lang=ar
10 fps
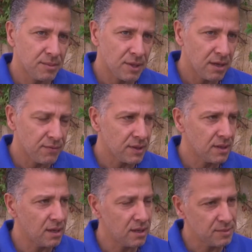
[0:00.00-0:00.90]
بتخاف
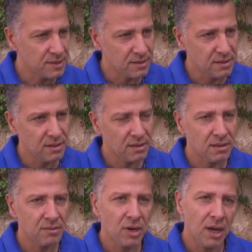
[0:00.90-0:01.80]
تتنقل
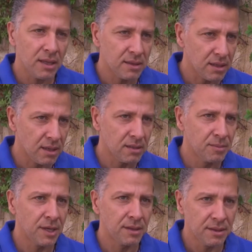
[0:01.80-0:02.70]
بالسياره ولا حتى كلب
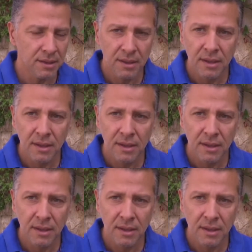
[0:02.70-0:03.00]
يعني